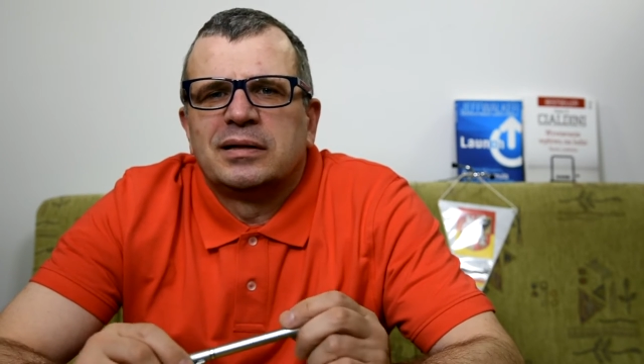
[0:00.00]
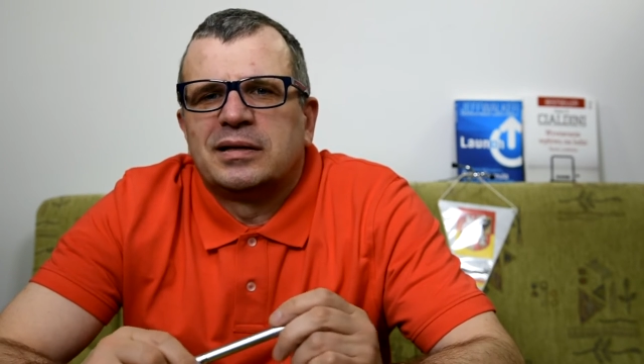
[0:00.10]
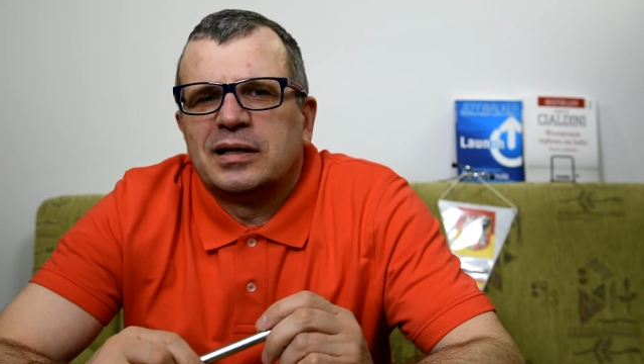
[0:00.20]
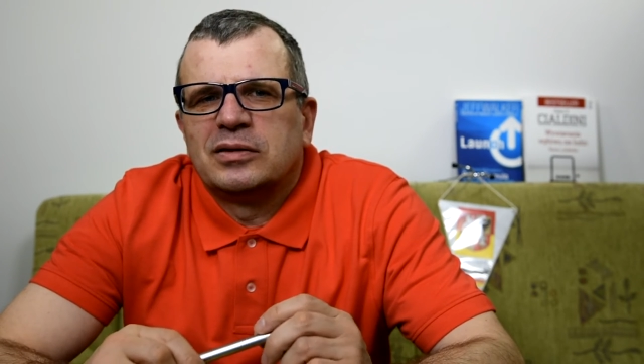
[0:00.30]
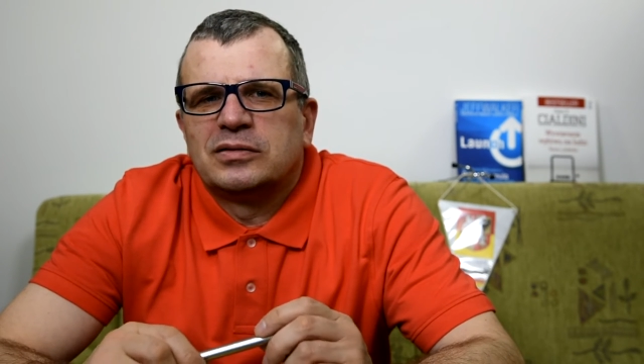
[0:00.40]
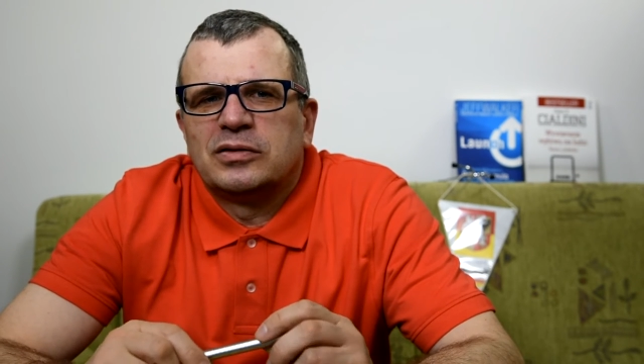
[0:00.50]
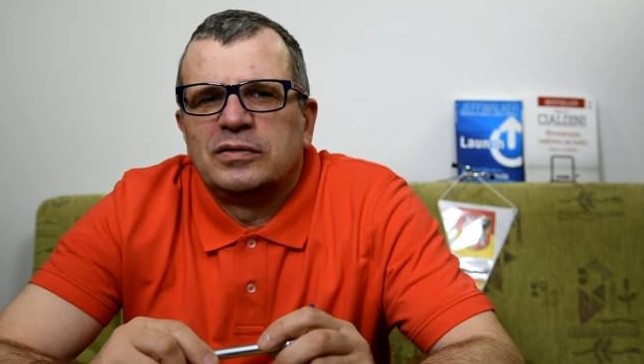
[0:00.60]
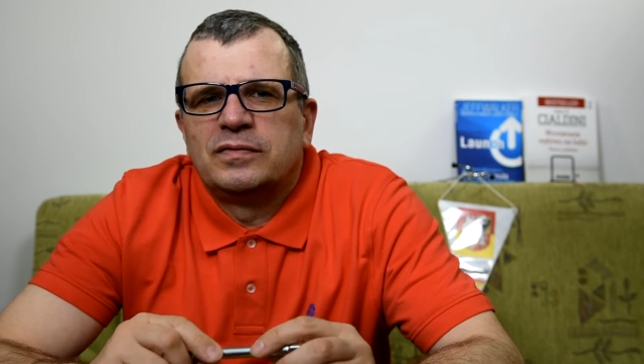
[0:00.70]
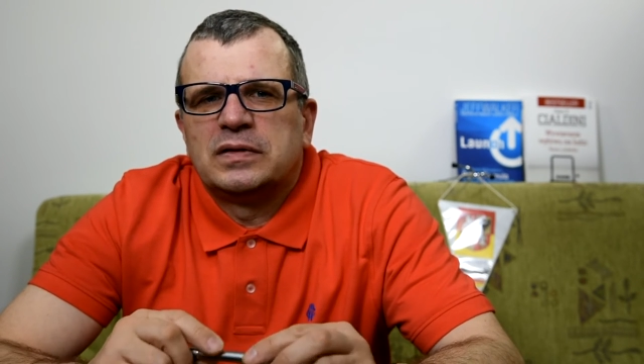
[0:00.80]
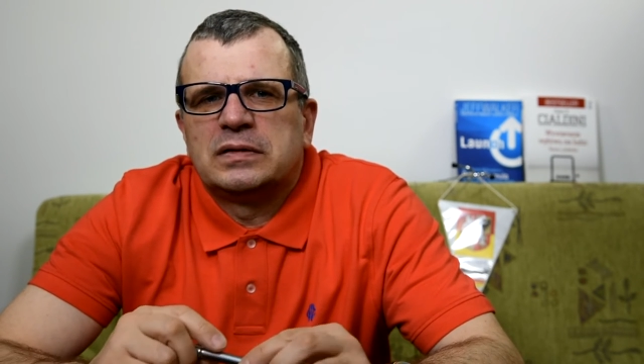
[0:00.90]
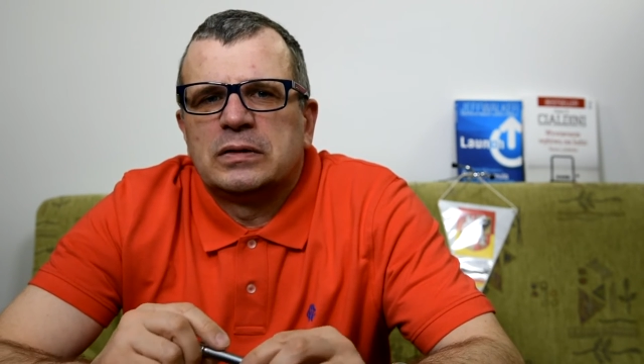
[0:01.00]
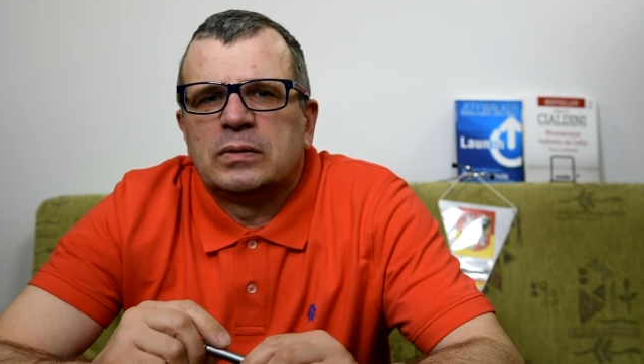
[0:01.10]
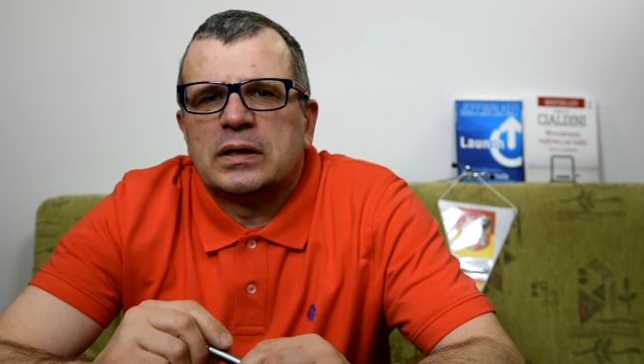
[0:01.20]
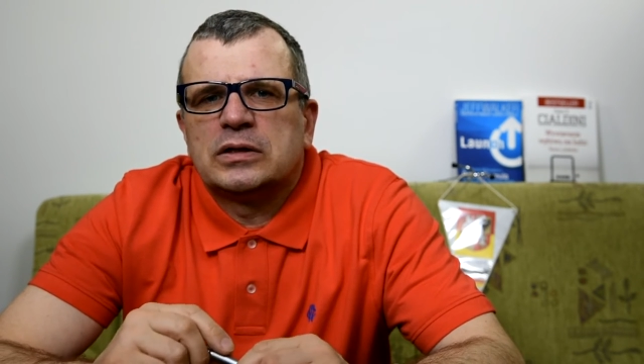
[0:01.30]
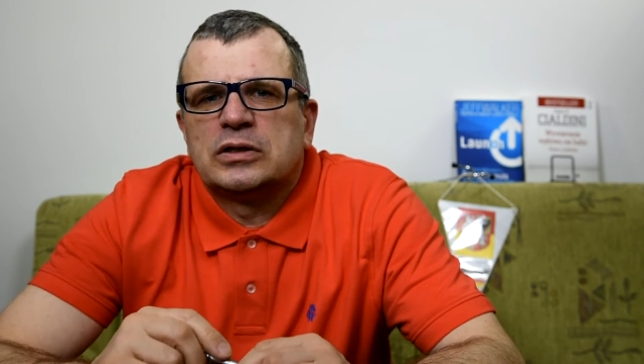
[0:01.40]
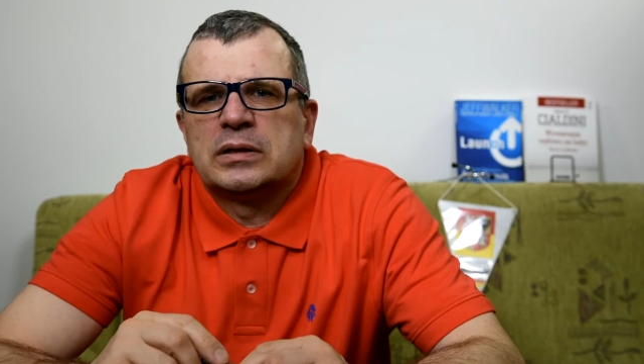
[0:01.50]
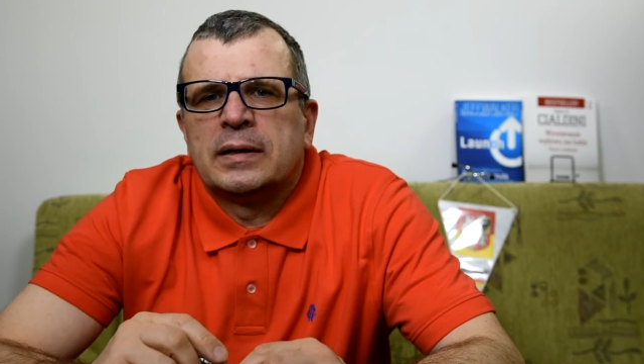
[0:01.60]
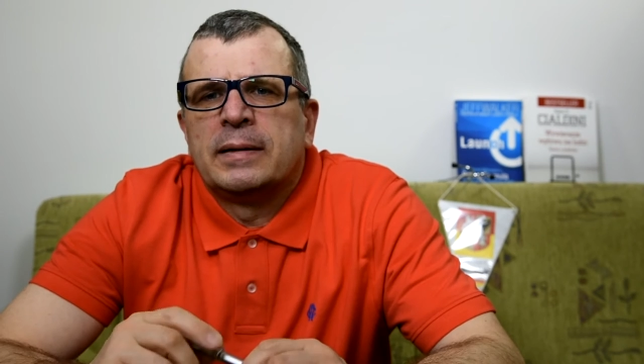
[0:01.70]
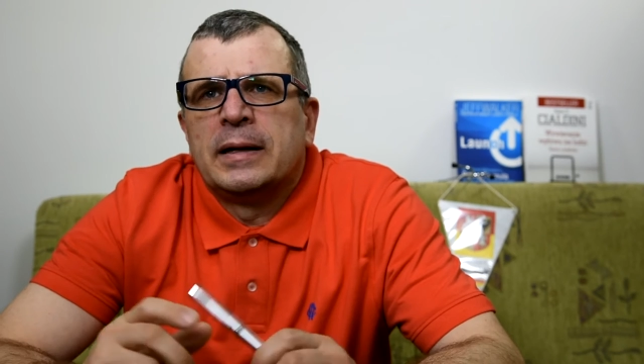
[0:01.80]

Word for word: tego, co im wysyłasz.